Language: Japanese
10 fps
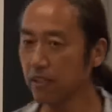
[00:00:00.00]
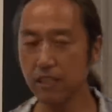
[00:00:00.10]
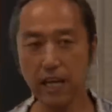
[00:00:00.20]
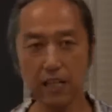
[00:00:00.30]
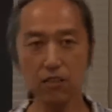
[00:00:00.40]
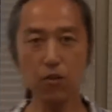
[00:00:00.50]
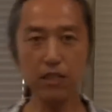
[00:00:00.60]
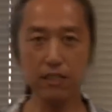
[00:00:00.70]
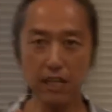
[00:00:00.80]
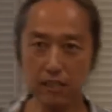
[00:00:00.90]
で何
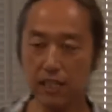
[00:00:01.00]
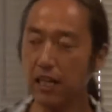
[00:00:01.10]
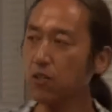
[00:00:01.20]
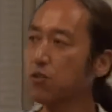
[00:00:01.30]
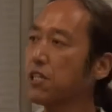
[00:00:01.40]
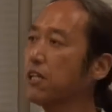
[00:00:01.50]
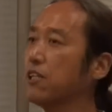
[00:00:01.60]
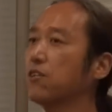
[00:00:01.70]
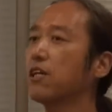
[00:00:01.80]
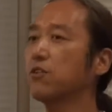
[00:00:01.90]
度何でカットされ
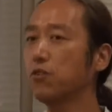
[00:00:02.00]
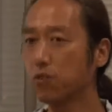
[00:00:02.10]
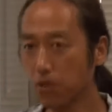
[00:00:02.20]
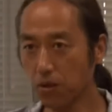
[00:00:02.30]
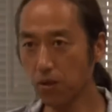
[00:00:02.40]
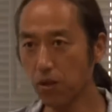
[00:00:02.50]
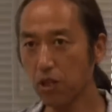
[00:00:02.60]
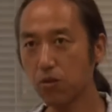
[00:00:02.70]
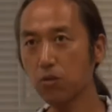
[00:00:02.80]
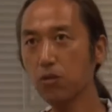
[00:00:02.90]
てるかというと
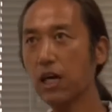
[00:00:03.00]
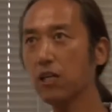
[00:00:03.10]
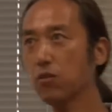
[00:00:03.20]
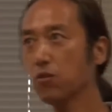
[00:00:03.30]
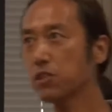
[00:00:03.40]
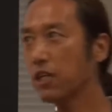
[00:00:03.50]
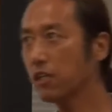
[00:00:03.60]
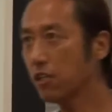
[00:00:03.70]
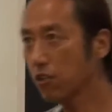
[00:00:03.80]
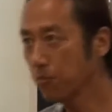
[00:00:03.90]
このカットさ
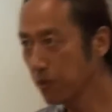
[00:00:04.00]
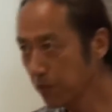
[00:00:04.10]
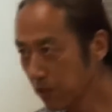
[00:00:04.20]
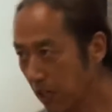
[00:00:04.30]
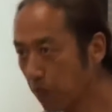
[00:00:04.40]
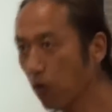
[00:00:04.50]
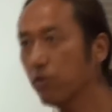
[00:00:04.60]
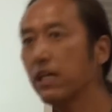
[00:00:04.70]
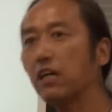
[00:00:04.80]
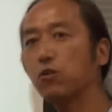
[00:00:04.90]
れてる部分が
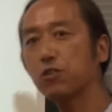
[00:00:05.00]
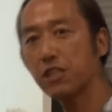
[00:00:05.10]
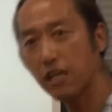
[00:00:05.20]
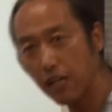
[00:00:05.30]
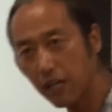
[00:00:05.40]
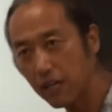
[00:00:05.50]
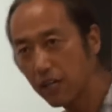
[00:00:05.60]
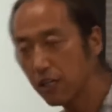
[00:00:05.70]
問題とされ